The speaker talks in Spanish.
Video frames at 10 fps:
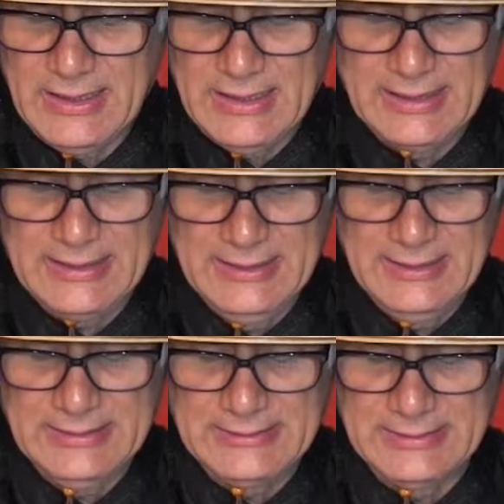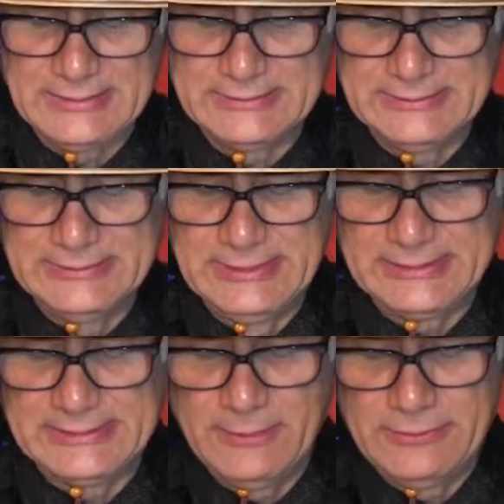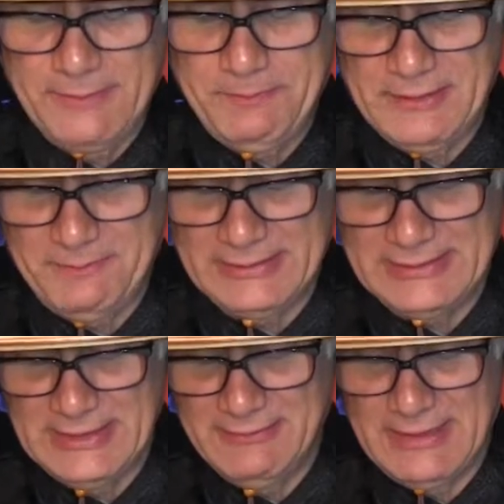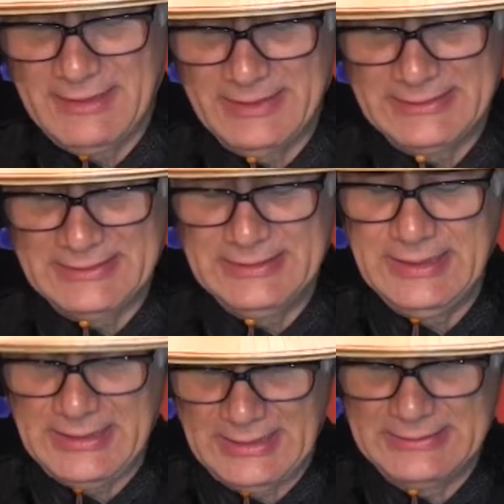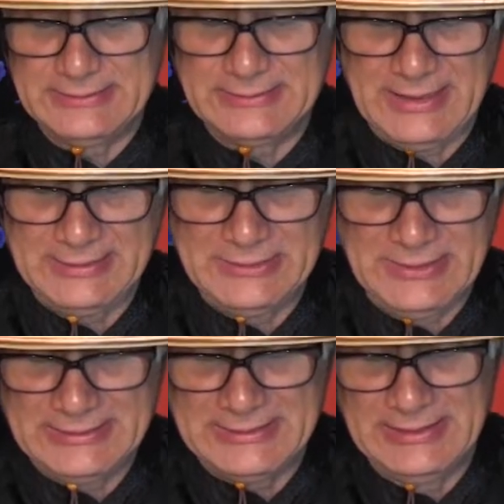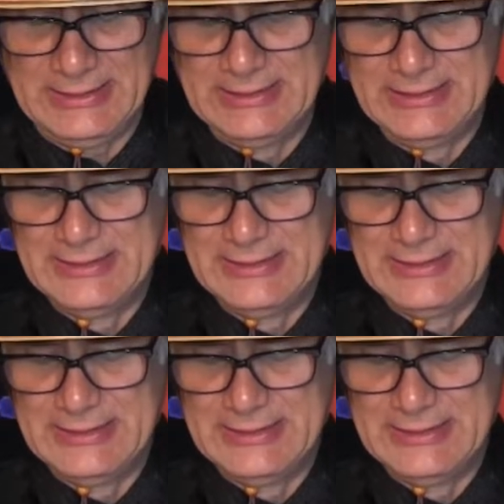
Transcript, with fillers: Aquí dice, desde una perspectiva de la medicina tradicional china,